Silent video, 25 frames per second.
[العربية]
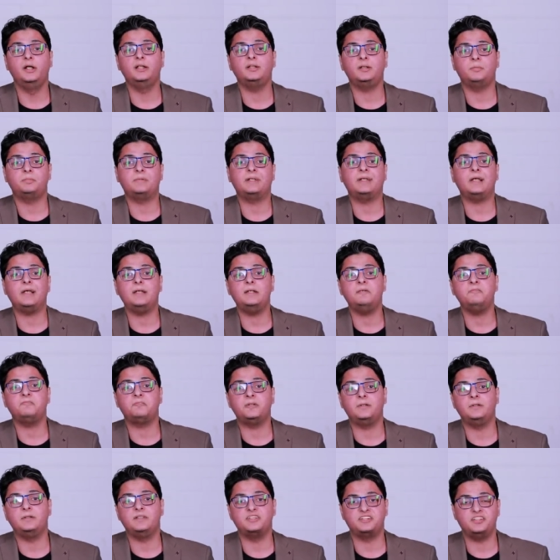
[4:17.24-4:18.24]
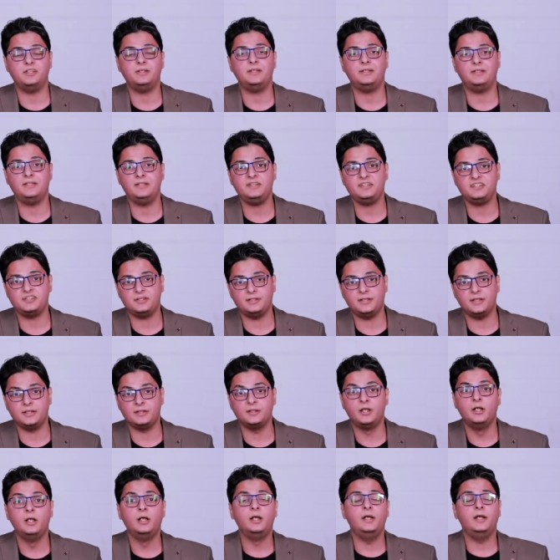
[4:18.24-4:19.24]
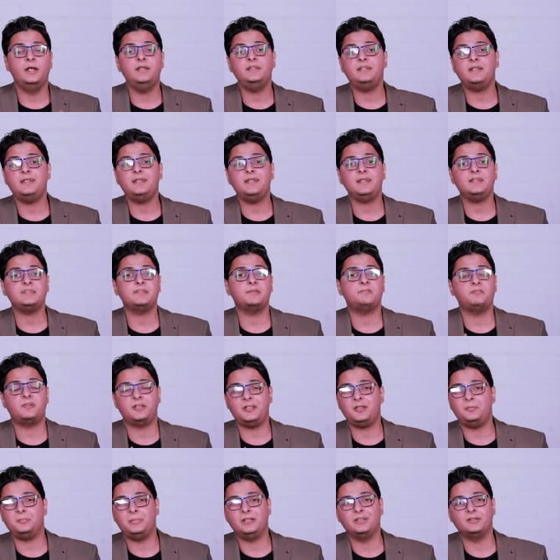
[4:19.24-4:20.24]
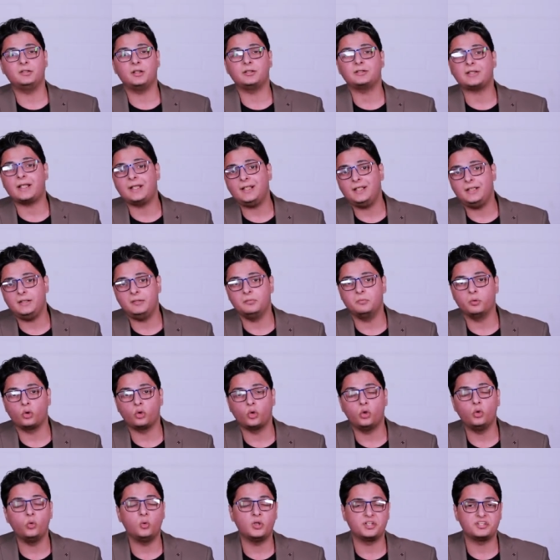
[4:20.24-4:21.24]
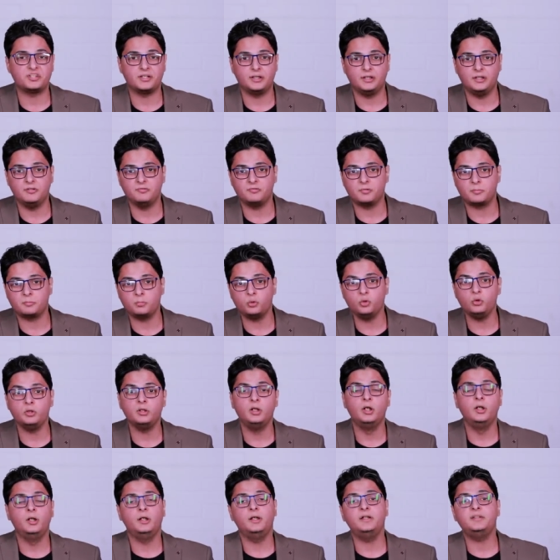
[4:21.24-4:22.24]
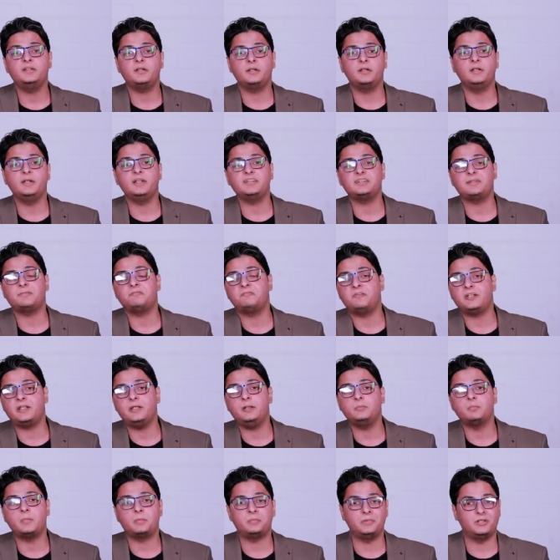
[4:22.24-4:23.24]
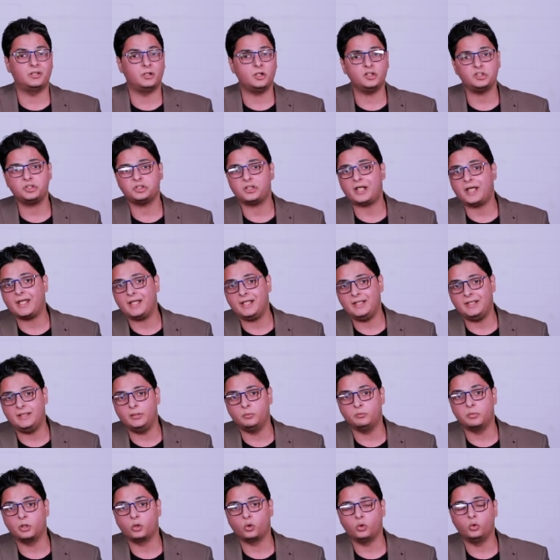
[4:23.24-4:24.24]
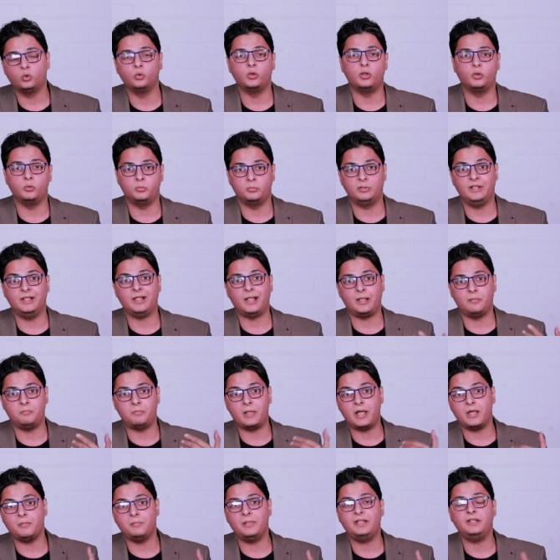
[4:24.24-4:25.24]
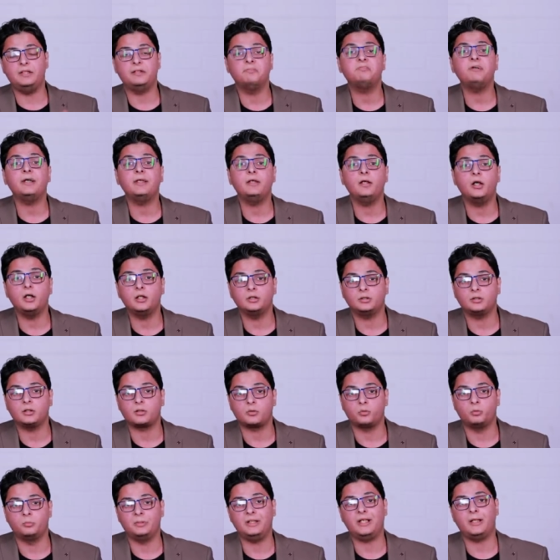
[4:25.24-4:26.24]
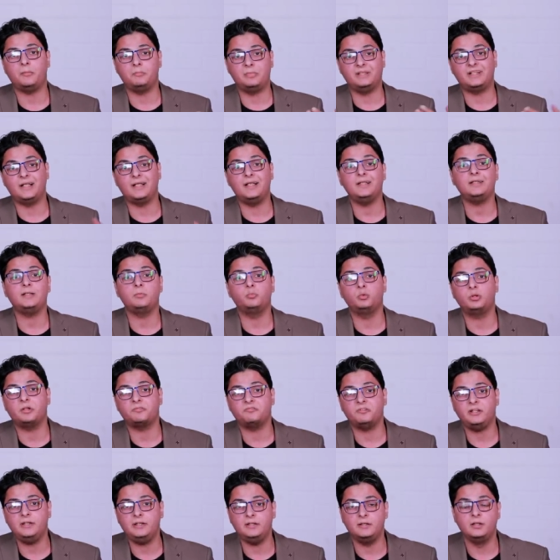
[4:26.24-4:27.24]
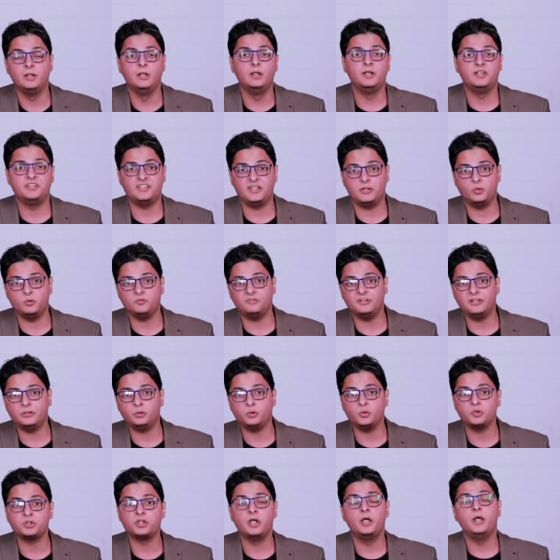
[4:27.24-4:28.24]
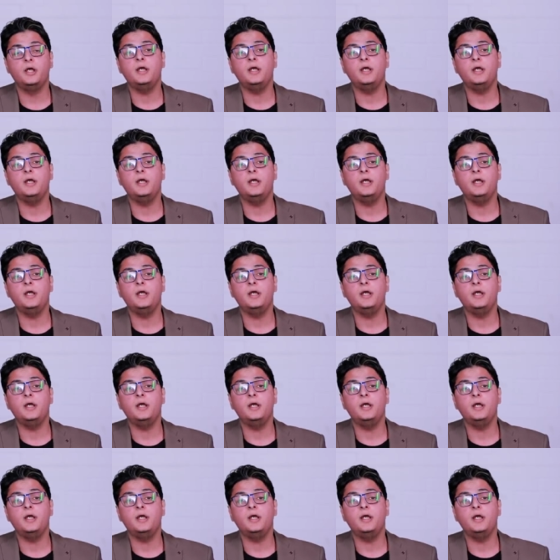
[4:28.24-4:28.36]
انت بتتكلم في ان زين الدين زيدان قدر يكسب فريق بيضغط عالي بقوه زي ليفربول قدر يكسب فريق ما بيضغطش عالي وبقوه وبيلعب بامان دفاعي اكتر وبيلعب بثلاثه مدافعين زي يوفنتوس يوفنتوس